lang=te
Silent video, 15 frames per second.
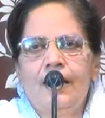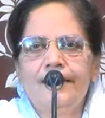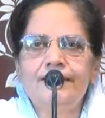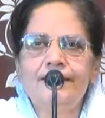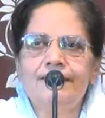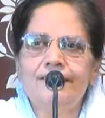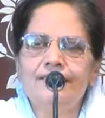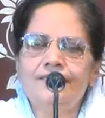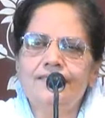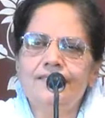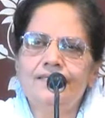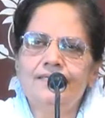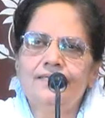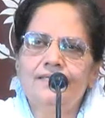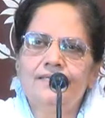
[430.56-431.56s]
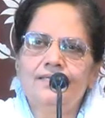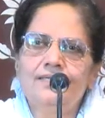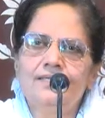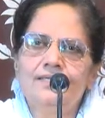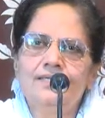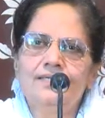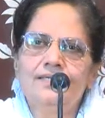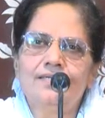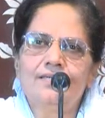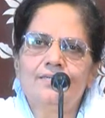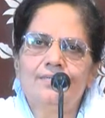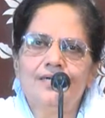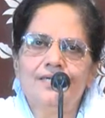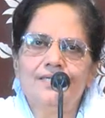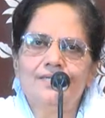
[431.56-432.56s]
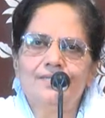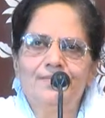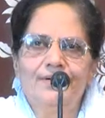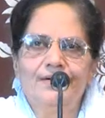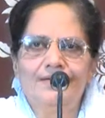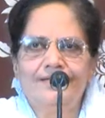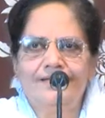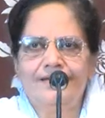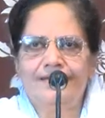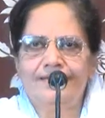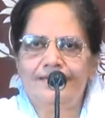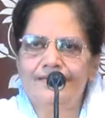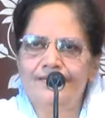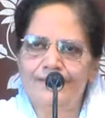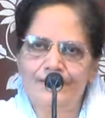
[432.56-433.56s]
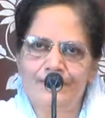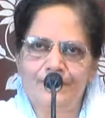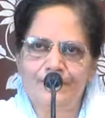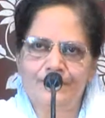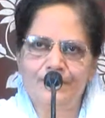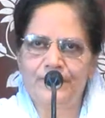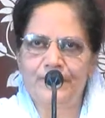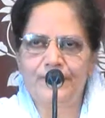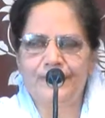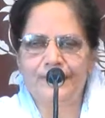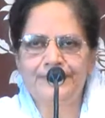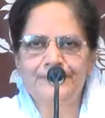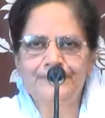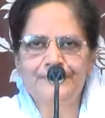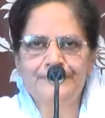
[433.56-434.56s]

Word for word: అంటే మరియ మార్తలు అంటే యేసుప్రభు ప్రియులే